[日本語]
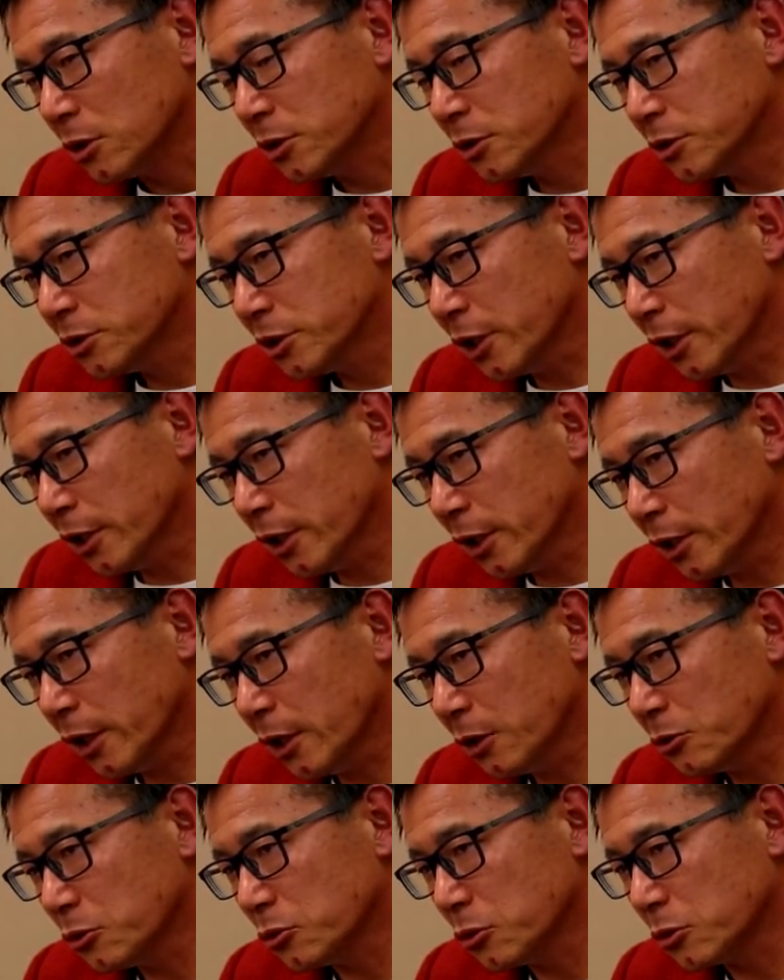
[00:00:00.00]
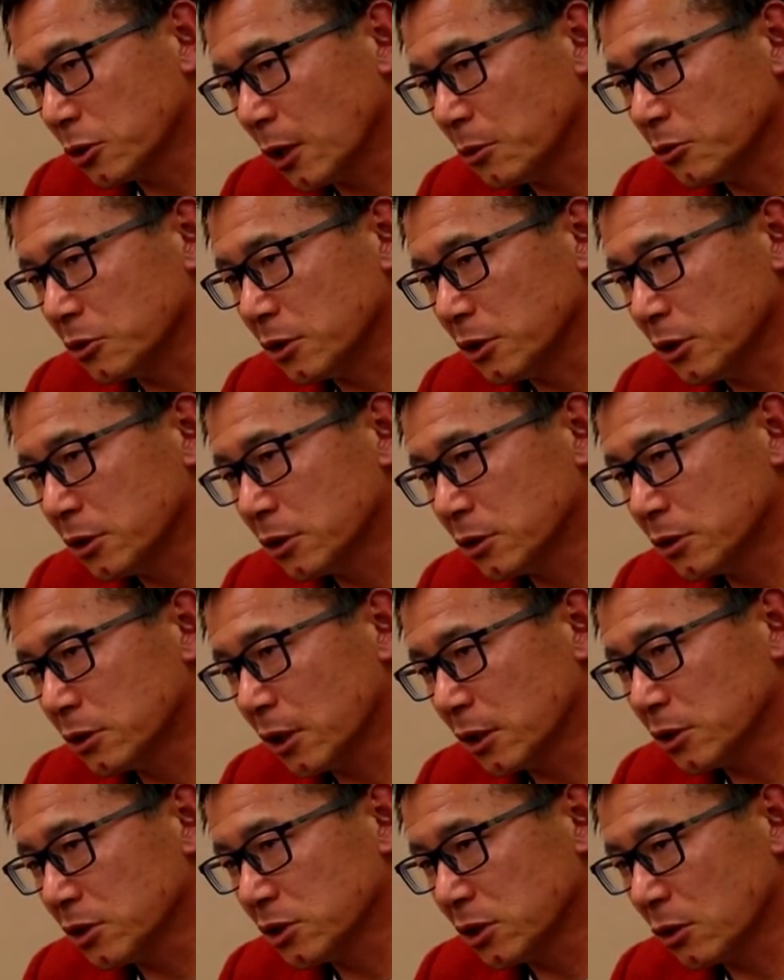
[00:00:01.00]
言っちゃいけないことを多分言っ
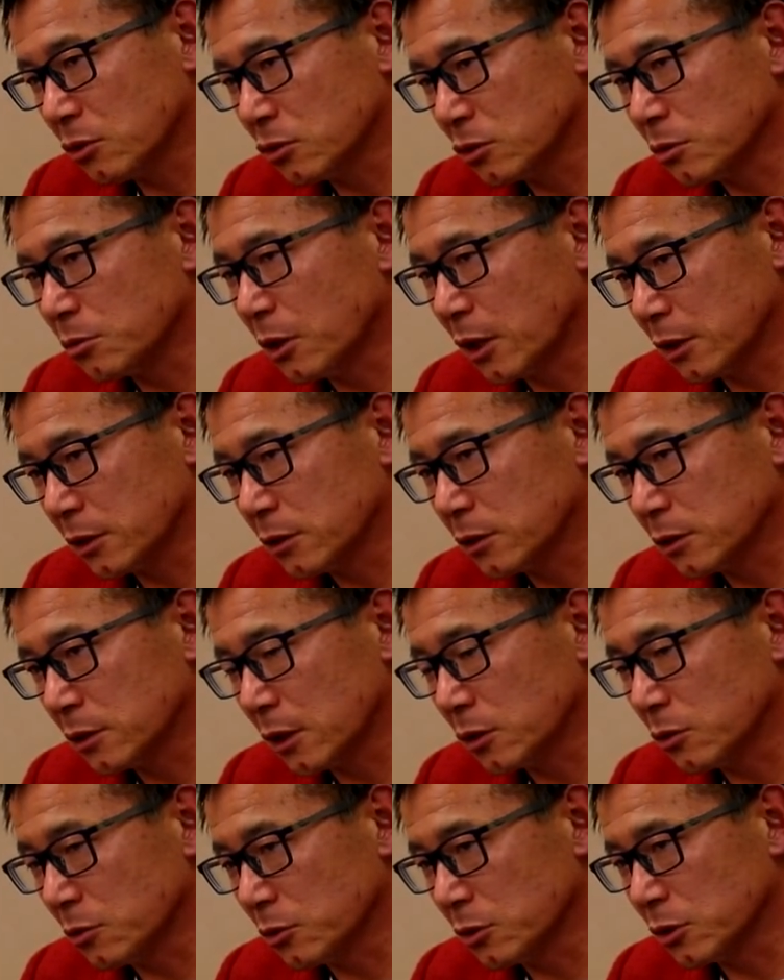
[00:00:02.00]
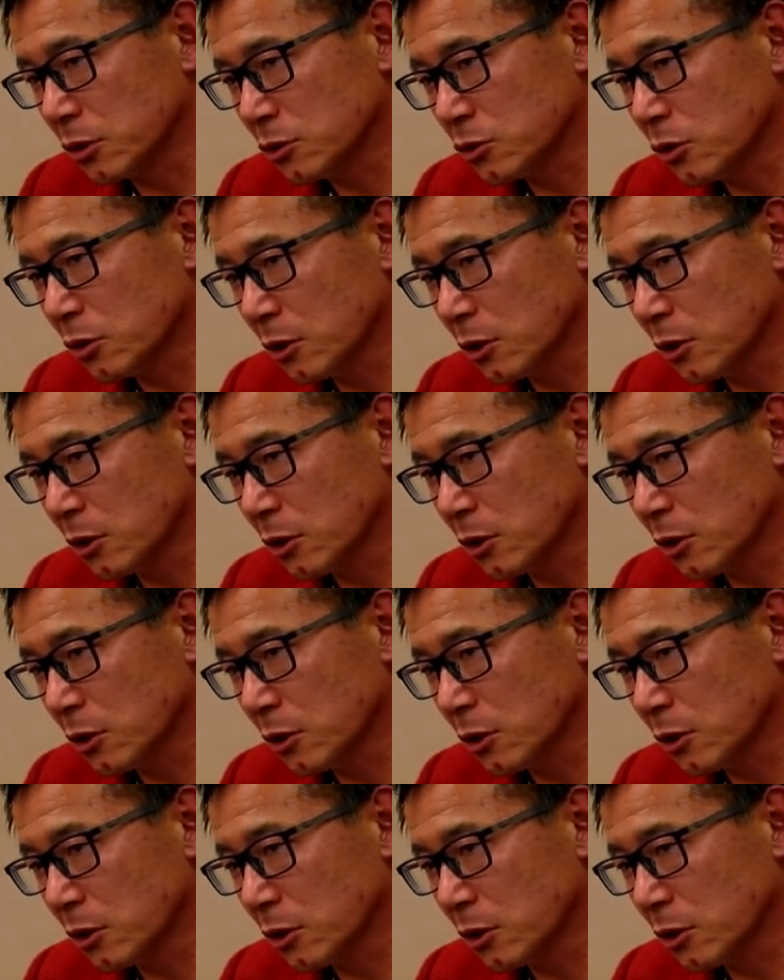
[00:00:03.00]
たりしたこともあったと思うんですよ。